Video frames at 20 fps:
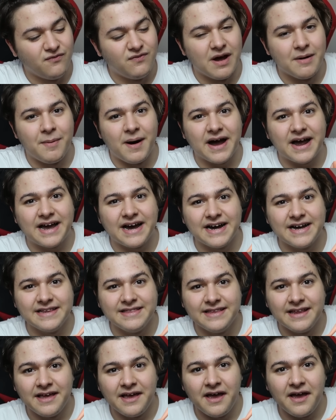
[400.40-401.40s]
Ve
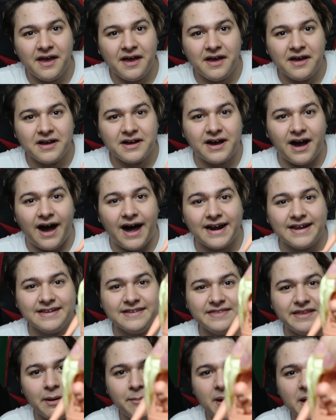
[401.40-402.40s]
bakın
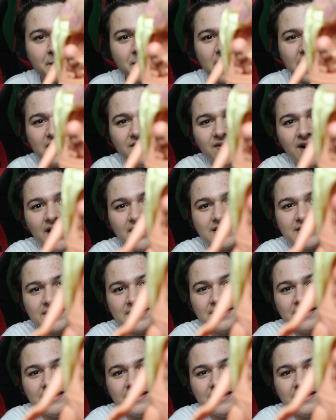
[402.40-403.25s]
karnında bebek var.